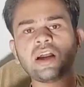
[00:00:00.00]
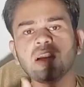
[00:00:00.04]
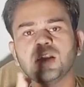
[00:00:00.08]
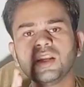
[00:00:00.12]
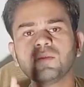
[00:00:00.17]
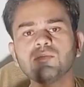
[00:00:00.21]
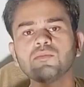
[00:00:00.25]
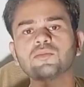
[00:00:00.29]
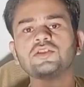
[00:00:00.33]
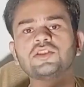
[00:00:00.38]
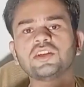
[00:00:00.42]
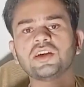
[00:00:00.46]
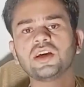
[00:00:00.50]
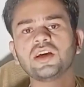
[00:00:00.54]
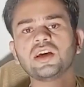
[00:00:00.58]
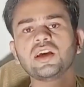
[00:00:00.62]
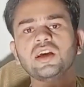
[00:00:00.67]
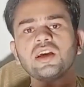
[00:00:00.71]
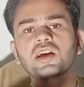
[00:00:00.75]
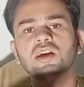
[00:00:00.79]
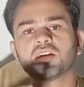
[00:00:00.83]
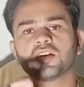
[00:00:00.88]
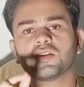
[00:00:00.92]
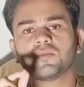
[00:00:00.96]
काइंडली
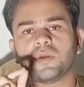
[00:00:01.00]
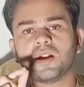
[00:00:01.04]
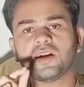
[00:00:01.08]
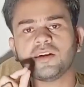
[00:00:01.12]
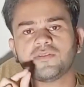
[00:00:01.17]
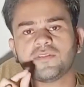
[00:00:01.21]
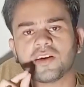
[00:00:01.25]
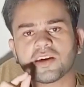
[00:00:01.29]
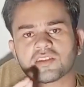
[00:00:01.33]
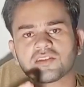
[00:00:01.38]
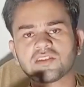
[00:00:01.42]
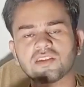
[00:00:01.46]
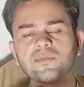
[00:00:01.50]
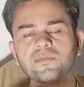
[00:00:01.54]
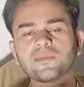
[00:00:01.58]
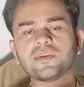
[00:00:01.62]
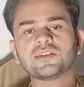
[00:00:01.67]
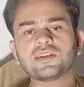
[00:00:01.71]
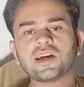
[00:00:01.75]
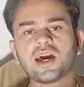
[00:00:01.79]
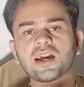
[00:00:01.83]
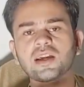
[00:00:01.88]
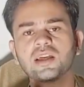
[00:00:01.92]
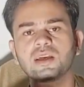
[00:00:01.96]
मुझे कमेंट सेक्शन
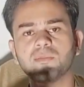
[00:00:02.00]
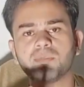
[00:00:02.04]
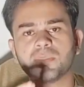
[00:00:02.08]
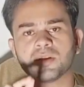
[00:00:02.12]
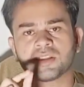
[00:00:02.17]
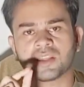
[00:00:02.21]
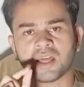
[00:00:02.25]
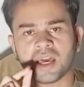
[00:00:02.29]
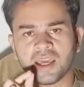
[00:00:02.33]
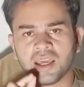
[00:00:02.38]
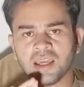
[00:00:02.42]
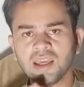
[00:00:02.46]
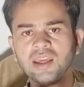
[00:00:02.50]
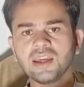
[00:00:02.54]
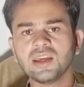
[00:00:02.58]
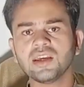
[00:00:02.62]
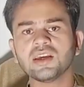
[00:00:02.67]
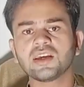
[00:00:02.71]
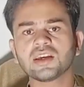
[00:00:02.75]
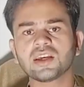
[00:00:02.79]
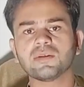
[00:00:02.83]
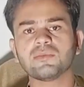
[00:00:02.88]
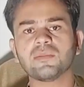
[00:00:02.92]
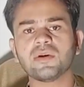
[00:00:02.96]
में जाके बताएं
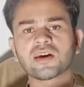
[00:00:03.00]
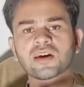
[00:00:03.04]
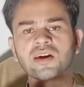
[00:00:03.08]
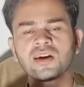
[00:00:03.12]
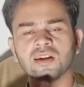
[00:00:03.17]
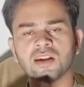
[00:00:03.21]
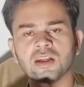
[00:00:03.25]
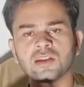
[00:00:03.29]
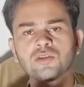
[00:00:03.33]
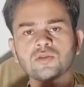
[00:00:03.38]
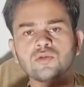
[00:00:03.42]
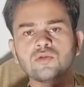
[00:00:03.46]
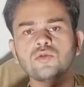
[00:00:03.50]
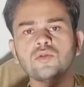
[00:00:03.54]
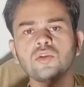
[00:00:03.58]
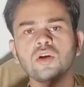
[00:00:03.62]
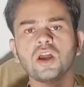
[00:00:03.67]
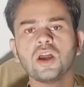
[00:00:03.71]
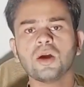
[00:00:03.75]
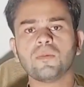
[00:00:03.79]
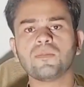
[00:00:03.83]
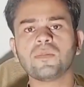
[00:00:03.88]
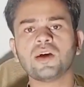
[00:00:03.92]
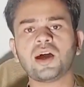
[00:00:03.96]
कि मैं गलत हूँ
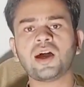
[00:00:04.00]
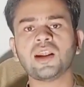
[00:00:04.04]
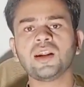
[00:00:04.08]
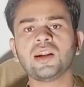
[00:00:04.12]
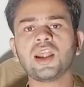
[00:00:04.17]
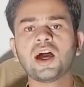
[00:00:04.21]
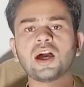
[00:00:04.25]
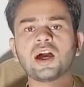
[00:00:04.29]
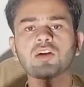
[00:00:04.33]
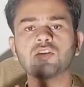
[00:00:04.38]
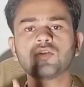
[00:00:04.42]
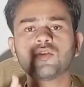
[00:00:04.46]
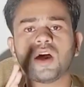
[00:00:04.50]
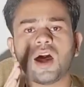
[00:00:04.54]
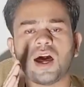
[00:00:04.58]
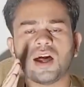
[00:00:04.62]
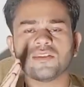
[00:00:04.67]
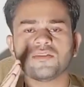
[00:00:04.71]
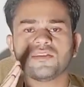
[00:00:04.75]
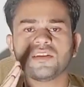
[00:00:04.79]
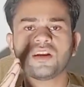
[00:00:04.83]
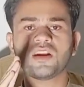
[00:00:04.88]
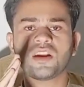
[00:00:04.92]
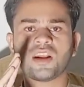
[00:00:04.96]
मैं अल्लाह को
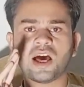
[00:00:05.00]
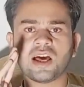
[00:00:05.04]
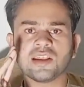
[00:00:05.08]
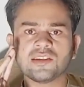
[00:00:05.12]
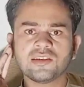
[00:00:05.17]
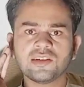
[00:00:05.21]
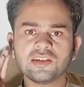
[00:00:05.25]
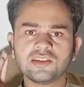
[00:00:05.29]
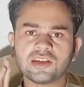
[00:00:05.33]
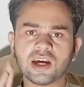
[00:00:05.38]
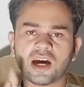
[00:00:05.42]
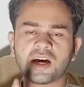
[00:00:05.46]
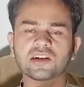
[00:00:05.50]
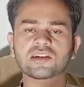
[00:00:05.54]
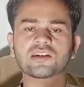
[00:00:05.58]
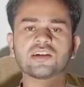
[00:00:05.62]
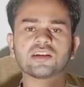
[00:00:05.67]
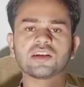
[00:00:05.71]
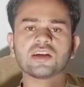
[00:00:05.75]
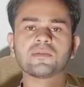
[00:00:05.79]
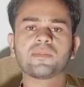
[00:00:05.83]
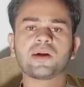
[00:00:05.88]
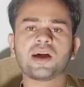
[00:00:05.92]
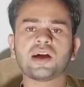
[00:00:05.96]
हाजिर नाजिर
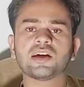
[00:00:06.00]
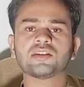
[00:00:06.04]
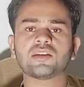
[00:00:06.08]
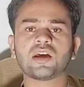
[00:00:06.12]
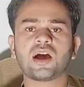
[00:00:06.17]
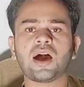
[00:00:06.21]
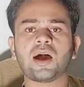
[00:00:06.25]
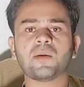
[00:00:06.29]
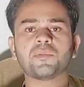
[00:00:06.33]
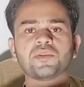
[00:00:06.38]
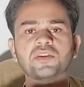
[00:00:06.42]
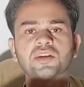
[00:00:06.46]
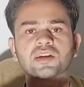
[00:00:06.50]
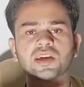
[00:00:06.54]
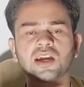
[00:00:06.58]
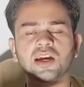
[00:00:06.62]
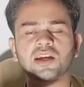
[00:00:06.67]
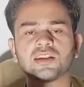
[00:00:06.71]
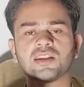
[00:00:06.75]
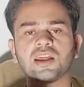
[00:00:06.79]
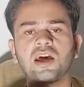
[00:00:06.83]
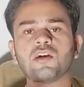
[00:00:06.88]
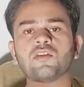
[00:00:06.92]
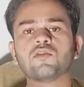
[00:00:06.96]
जानकर ये बात आपसे
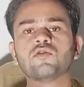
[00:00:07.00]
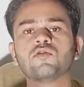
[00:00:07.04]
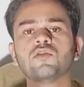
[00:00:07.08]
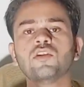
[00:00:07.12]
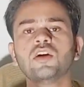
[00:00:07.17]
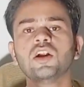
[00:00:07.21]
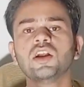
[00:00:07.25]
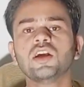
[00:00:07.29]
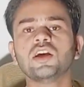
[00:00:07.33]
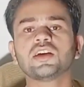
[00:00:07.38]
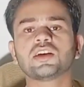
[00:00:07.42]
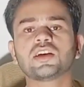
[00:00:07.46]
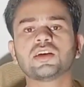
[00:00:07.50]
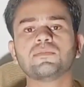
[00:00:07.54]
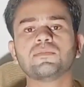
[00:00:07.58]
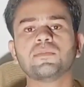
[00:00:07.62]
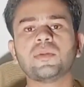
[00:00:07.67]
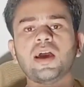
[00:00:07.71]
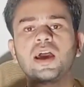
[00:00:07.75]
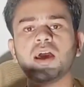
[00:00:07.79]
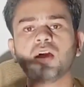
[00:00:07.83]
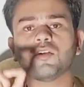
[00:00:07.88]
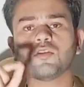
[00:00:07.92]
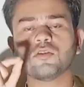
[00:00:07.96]
कहता हूँ कि
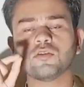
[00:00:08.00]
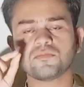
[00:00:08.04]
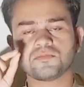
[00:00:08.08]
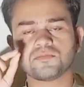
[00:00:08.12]
मैं